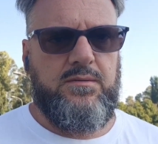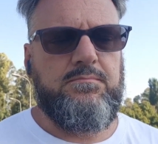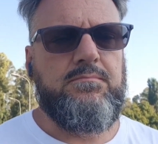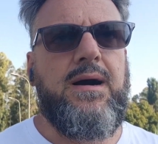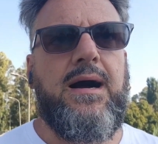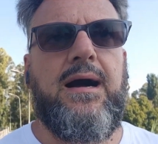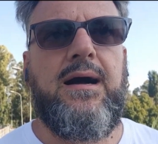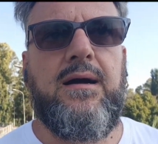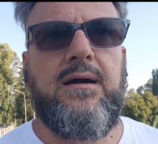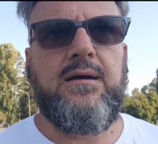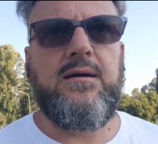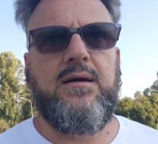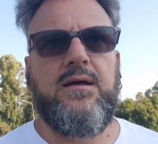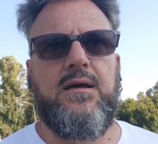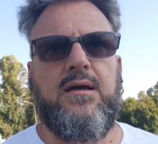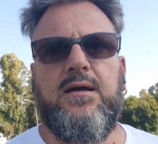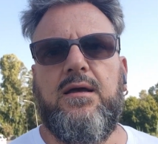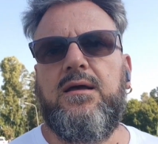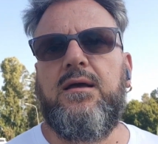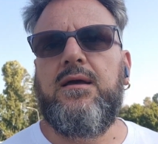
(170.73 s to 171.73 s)
ma
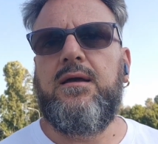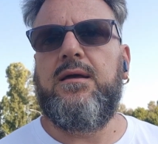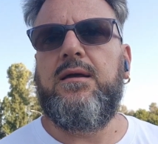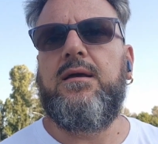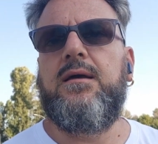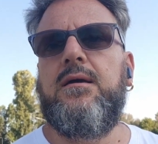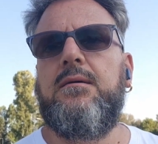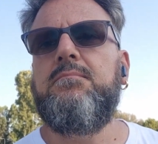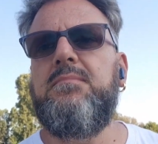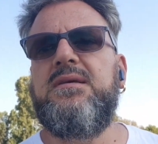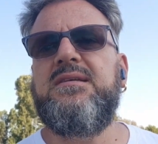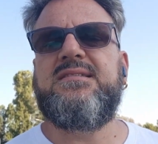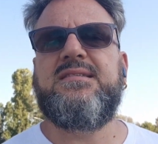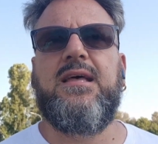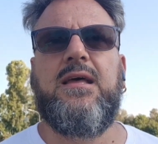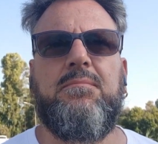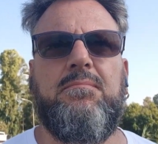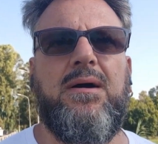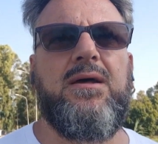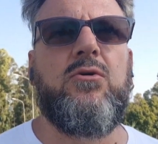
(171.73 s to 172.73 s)
eh,
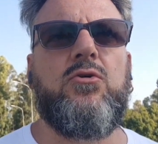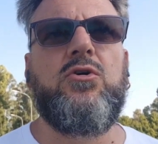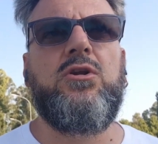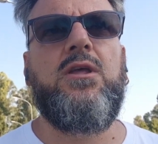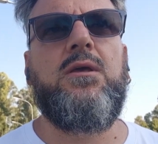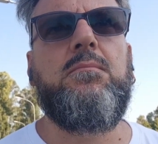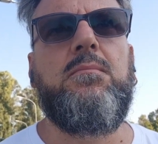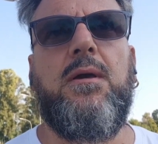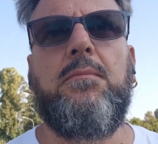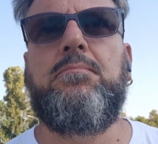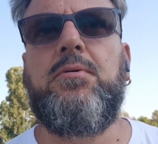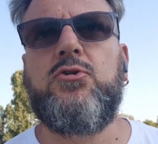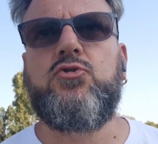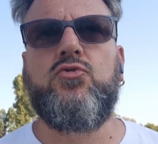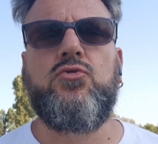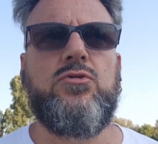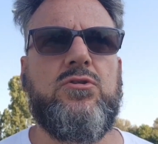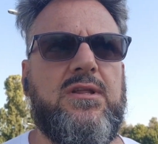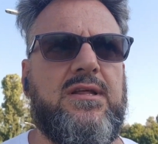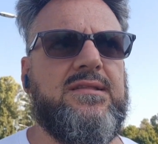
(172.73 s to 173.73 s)
mister Baroni mi è
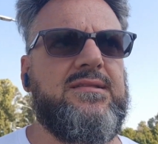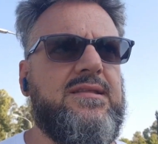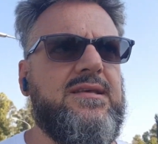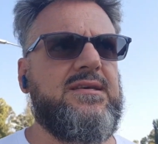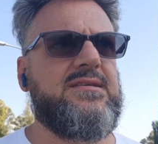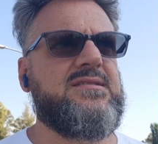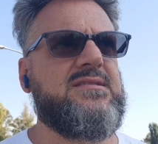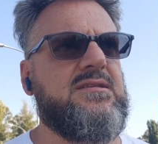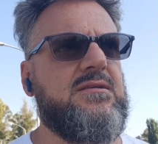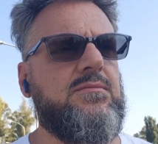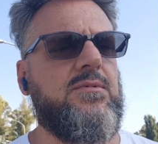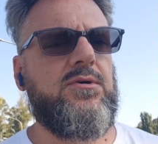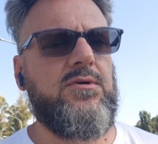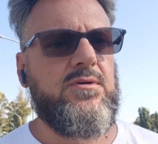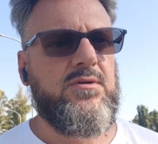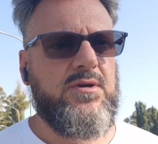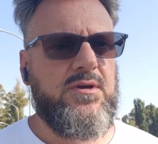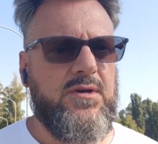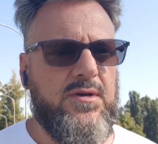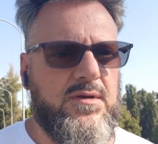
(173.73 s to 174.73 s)
piaciuto tantissimo
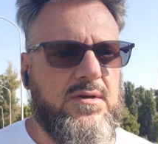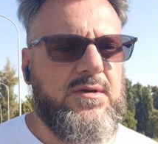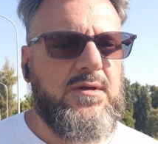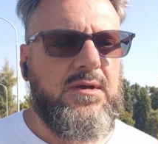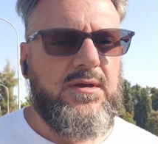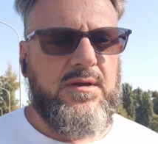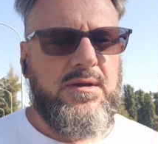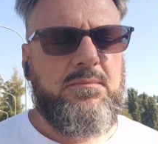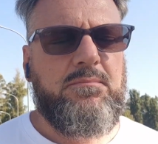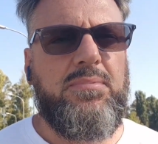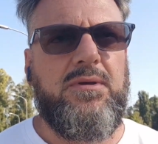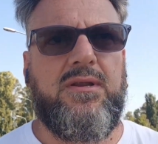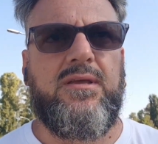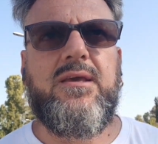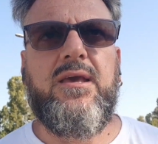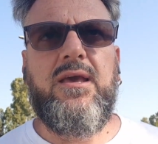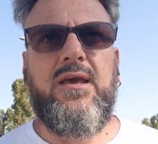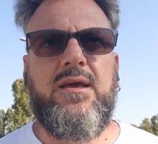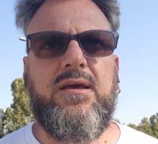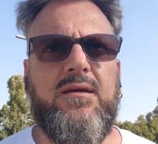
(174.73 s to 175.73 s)

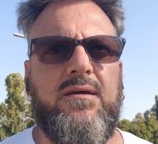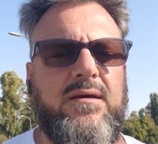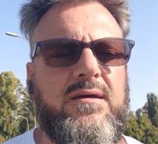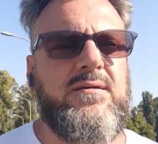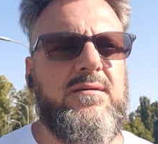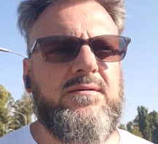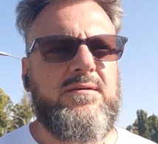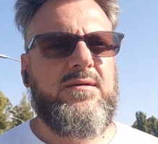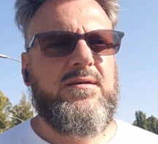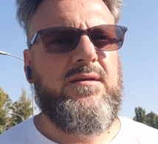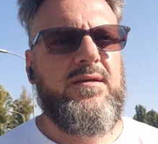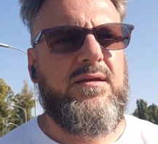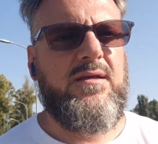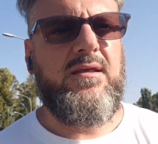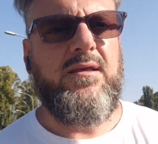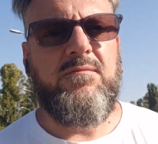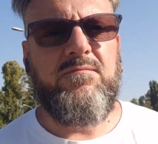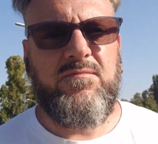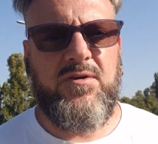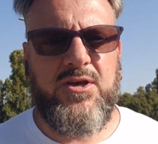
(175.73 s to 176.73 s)
perché eh,
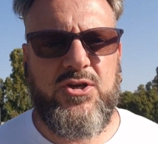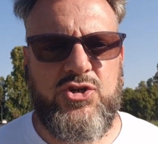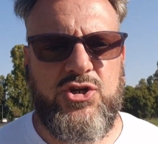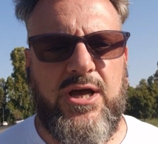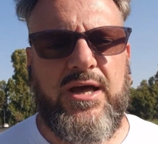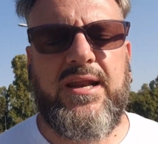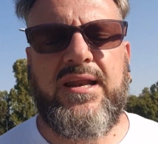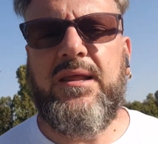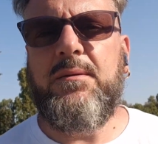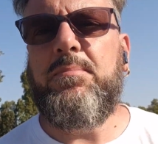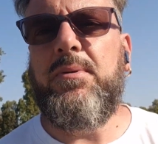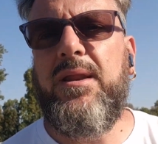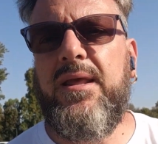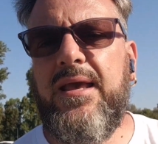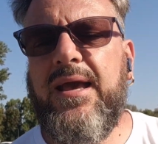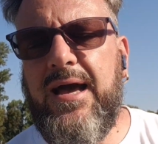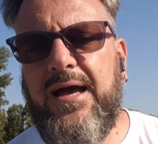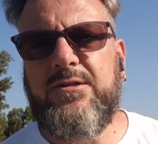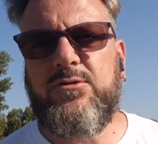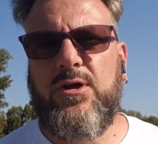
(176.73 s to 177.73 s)
invece ha
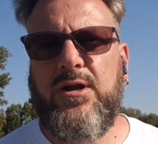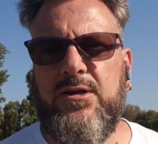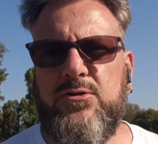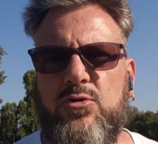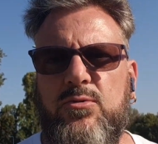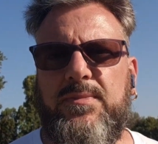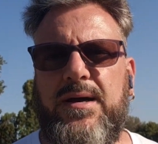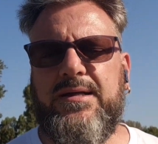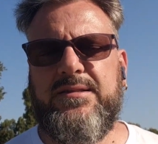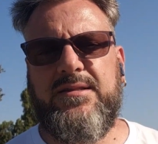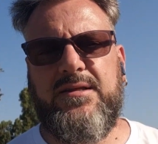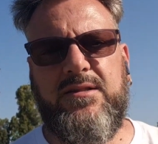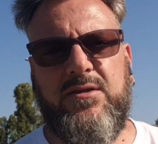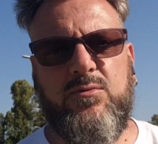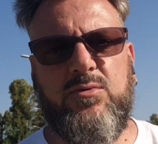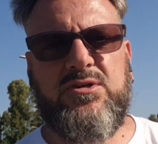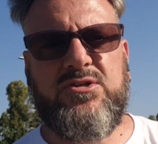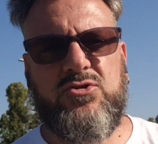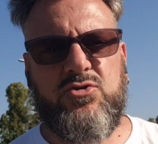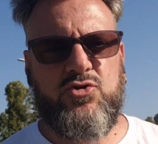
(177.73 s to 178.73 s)
replicato alla domanda di
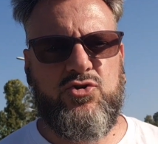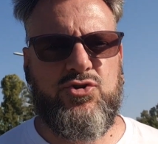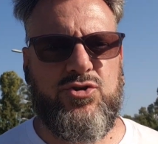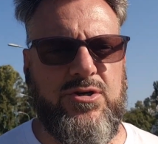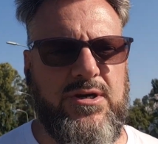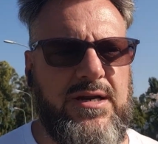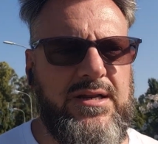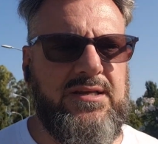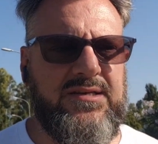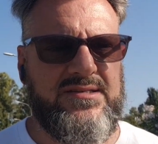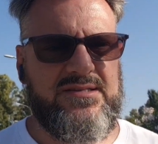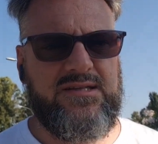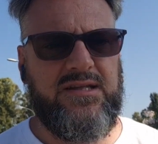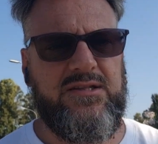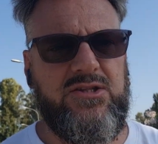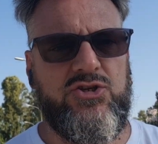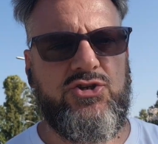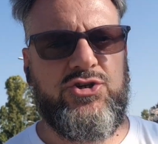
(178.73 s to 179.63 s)
questo giornalista